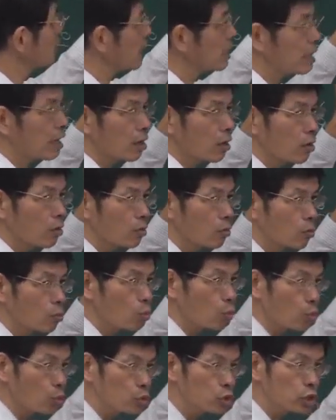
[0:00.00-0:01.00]
它有
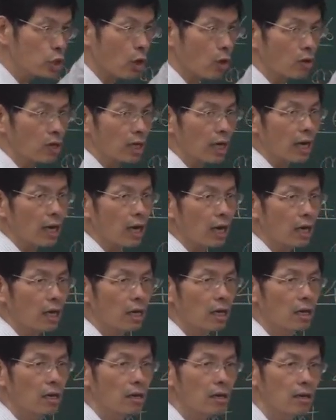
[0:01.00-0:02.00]
无穷个
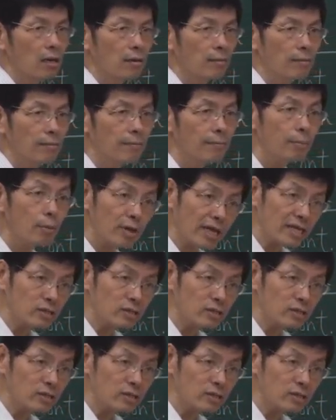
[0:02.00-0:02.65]
不